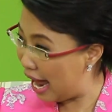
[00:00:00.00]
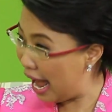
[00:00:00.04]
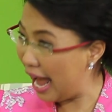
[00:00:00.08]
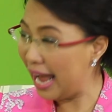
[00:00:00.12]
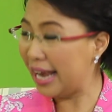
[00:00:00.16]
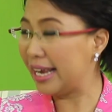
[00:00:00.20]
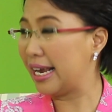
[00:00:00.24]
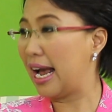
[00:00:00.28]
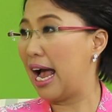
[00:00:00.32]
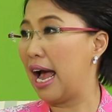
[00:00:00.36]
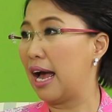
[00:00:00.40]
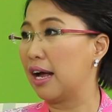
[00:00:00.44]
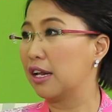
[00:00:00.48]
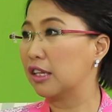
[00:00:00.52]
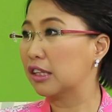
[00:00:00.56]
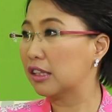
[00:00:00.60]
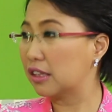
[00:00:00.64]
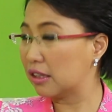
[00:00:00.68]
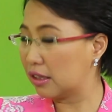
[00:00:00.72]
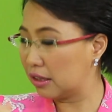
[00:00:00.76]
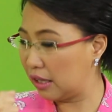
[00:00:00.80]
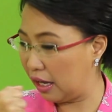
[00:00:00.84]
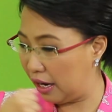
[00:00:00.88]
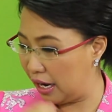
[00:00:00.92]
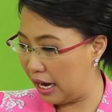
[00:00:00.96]
ได้ค่ะ
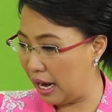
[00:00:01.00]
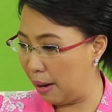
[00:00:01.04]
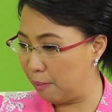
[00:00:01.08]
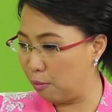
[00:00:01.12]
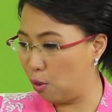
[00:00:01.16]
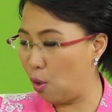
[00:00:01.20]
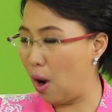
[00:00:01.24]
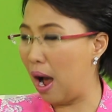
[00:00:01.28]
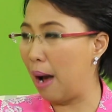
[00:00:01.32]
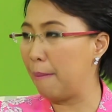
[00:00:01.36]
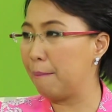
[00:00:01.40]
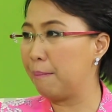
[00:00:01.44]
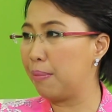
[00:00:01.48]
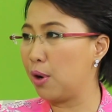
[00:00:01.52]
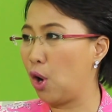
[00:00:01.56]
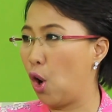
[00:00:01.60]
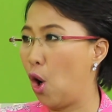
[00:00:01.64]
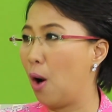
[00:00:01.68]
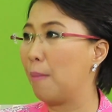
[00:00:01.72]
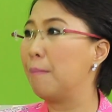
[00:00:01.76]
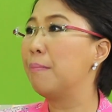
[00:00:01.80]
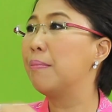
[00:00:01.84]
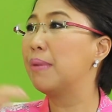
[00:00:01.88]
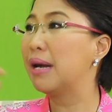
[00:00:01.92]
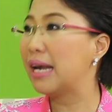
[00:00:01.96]
เตรียมความพ
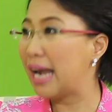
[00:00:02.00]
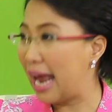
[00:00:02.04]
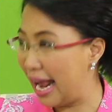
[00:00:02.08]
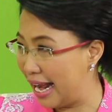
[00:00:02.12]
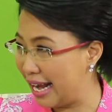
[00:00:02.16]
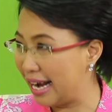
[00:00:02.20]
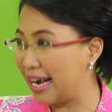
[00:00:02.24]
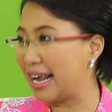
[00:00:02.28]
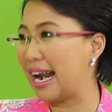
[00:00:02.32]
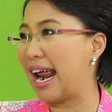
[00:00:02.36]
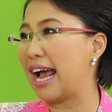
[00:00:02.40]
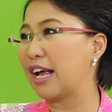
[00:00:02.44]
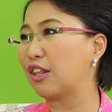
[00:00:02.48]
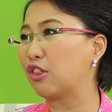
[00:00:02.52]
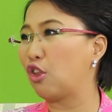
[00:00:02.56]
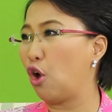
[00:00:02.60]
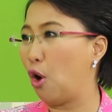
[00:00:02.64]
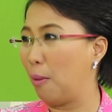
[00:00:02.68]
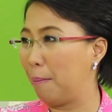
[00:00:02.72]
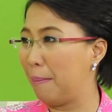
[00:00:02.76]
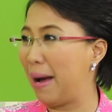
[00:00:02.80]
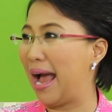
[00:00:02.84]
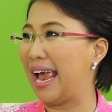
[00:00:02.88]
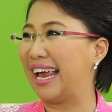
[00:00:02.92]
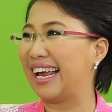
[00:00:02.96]
ร้อมในครั้ง
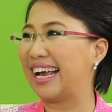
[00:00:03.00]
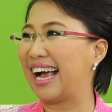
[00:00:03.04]
ต่อไป